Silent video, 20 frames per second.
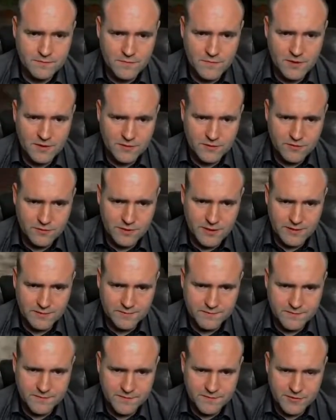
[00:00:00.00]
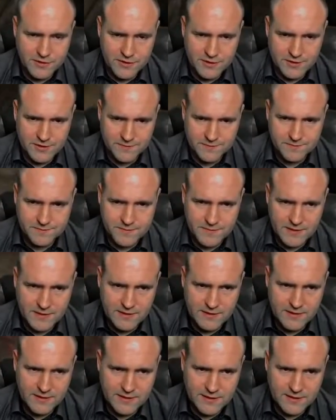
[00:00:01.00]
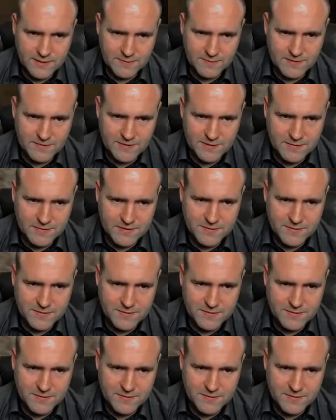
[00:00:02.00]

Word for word: Ja, ist okay. Verstehe. Ich äh, habe den Wink